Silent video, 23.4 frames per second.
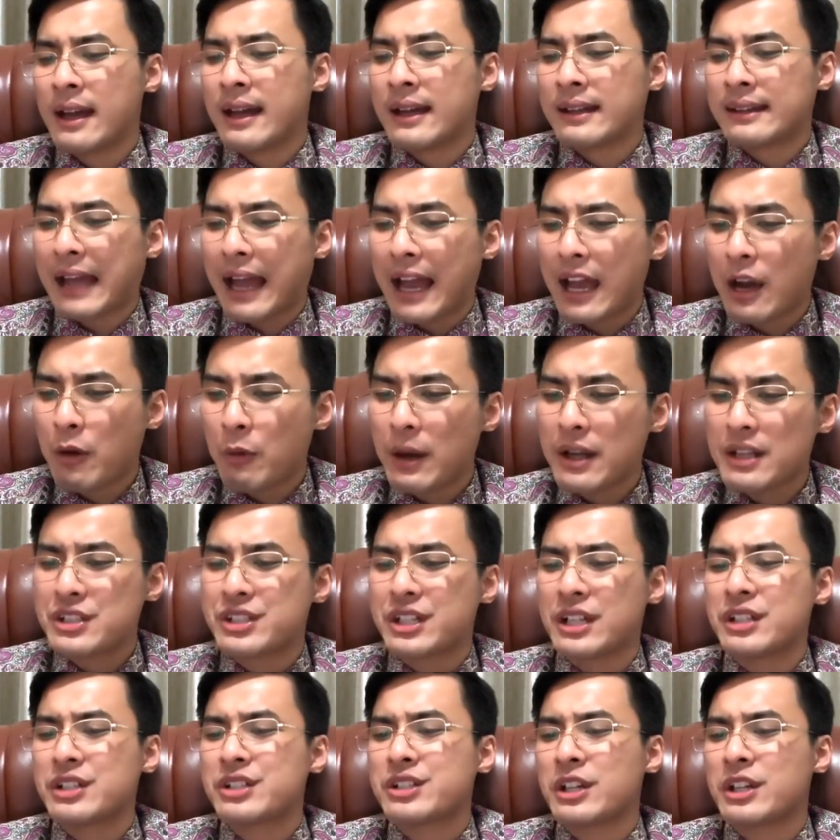台湾
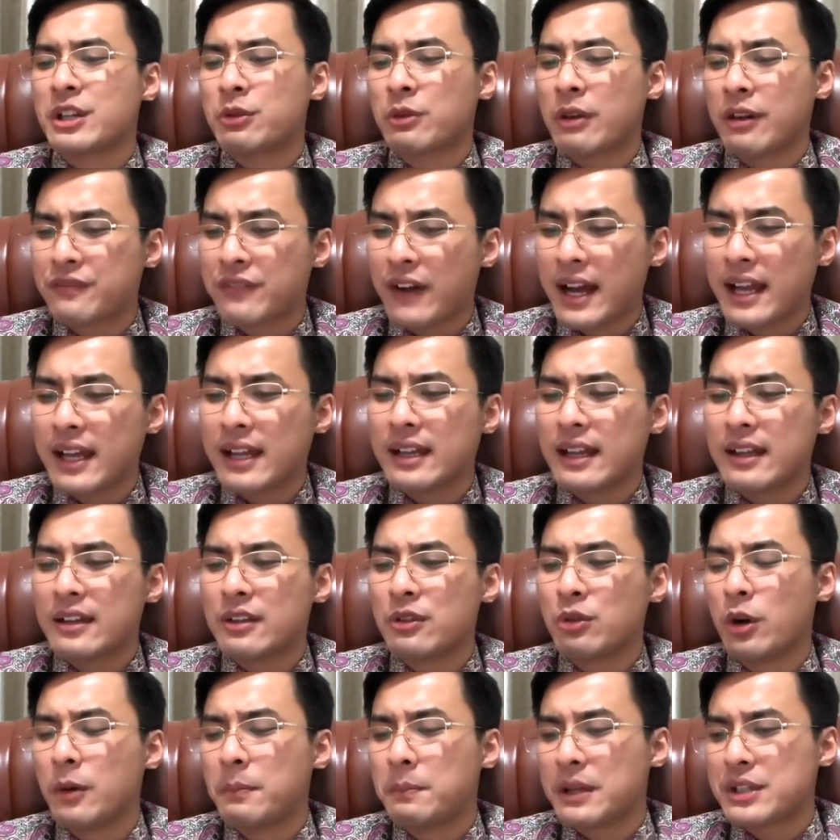行政院发言人
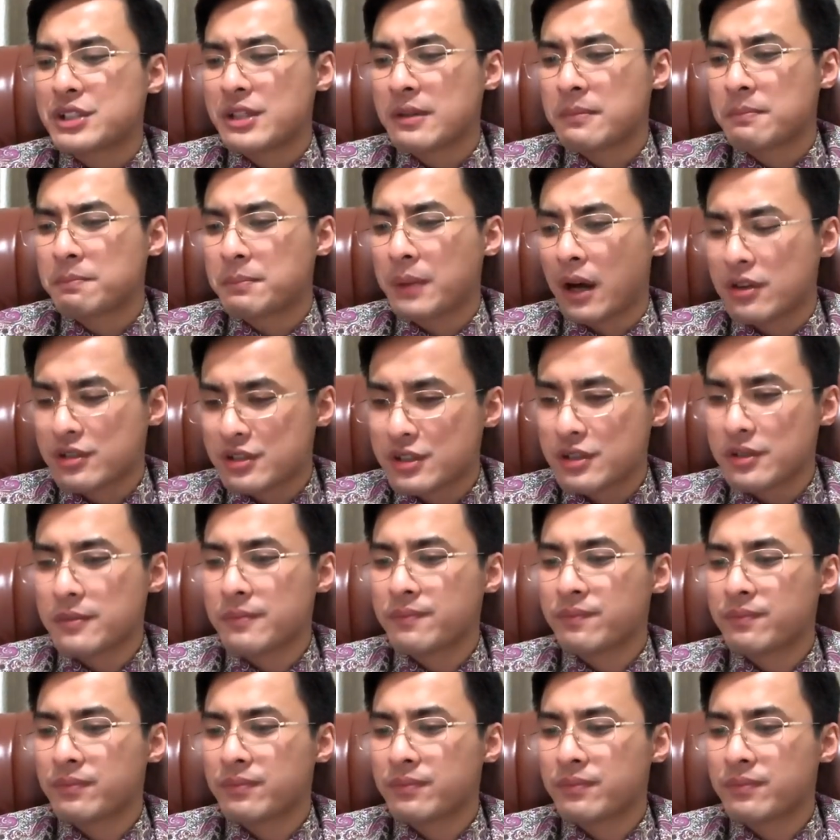罗炳生表示，